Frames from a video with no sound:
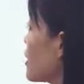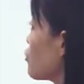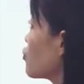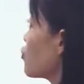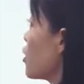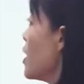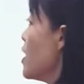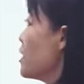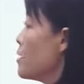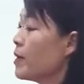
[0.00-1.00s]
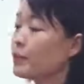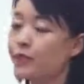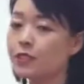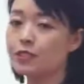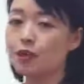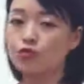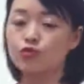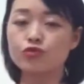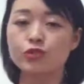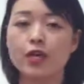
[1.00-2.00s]
较句。那么比较
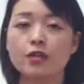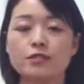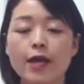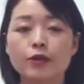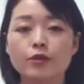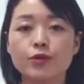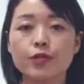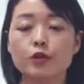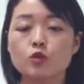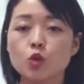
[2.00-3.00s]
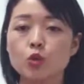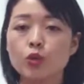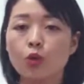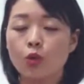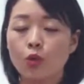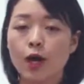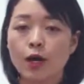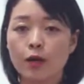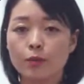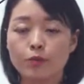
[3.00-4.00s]
句呢，在日语当中有
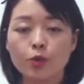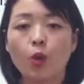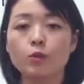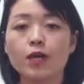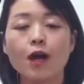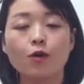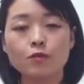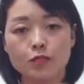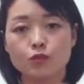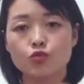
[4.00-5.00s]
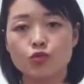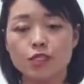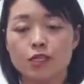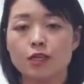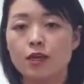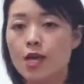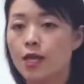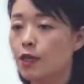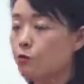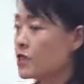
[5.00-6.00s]
啊不同的好几个句型。
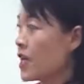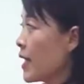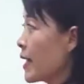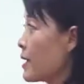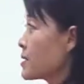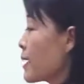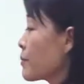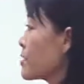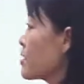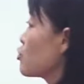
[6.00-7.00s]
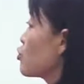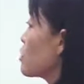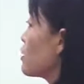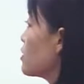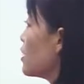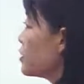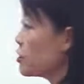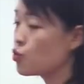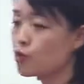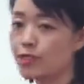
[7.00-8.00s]
那我们先来看一下比较句的第一
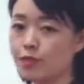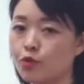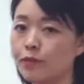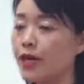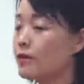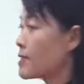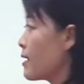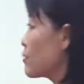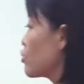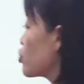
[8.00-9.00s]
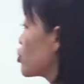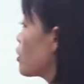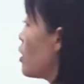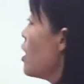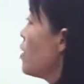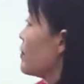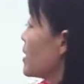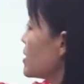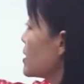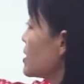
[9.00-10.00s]
个句型，我们要讲的是
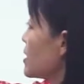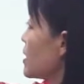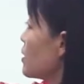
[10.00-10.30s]
名词